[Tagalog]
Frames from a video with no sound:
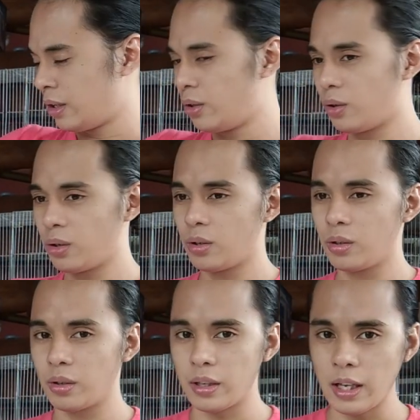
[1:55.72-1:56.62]

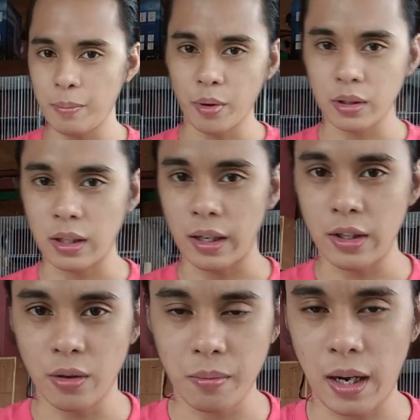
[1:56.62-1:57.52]
yung ipot ng
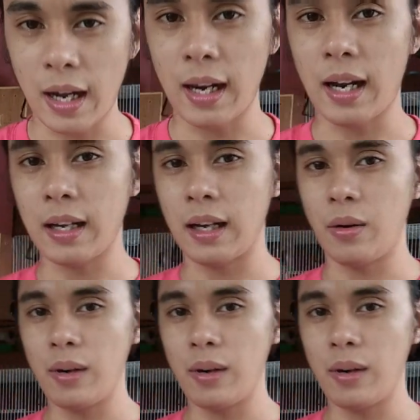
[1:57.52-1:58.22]
inyong mga alaga,